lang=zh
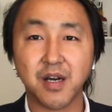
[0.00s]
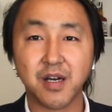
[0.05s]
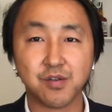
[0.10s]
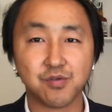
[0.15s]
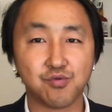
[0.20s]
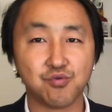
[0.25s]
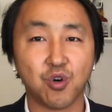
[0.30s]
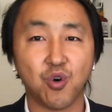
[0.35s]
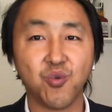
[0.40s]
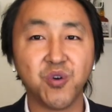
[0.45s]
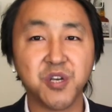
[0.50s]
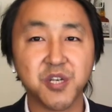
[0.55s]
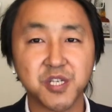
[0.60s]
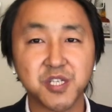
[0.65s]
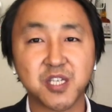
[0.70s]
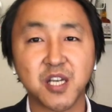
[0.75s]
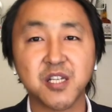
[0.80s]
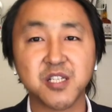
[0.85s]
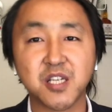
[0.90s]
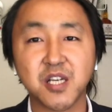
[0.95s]
啊，所谓
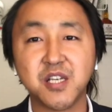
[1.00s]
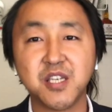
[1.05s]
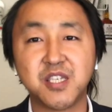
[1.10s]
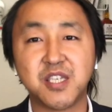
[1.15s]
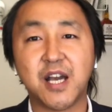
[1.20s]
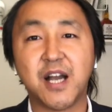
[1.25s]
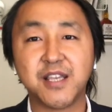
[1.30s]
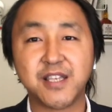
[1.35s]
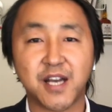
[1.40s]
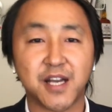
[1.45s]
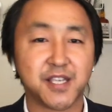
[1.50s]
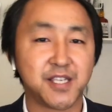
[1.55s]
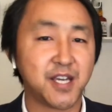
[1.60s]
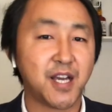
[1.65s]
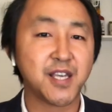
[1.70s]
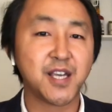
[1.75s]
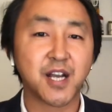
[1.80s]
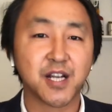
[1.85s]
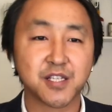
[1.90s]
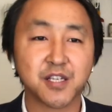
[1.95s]
真真假假、
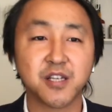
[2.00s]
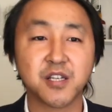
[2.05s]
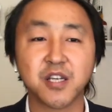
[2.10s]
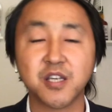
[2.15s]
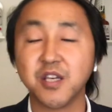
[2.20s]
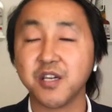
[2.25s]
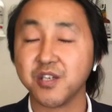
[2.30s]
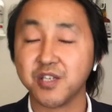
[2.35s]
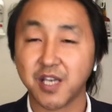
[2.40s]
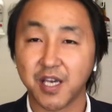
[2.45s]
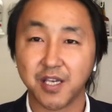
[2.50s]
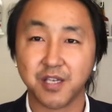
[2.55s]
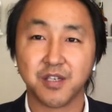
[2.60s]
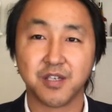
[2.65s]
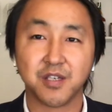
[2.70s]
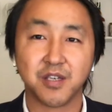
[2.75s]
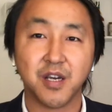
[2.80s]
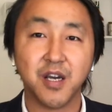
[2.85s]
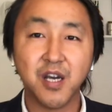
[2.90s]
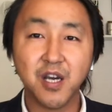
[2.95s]
假假真真的演
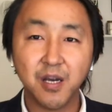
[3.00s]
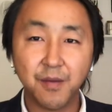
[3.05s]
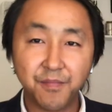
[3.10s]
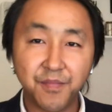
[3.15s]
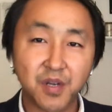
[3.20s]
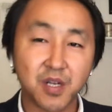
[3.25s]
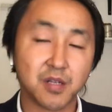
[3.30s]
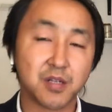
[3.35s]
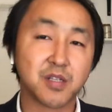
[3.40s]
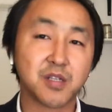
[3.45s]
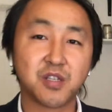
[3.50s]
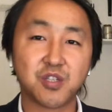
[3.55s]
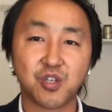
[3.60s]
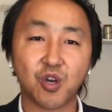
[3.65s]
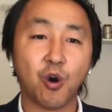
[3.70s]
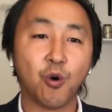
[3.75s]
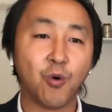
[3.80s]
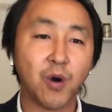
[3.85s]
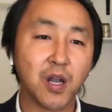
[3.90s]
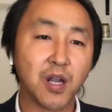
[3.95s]
习被
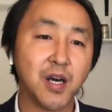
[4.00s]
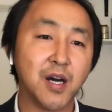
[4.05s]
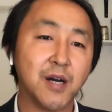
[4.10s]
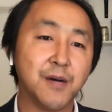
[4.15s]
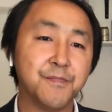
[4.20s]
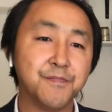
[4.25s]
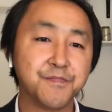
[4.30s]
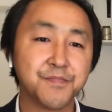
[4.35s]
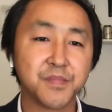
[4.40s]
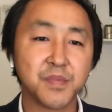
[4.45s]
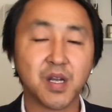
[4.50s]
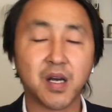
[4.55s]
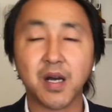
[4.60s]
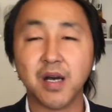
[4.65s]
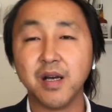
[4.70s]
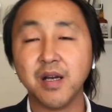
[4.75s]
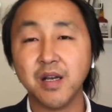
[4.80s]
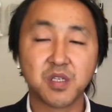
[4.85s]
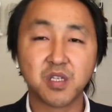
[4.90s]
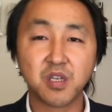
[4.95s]
搅黄了啊！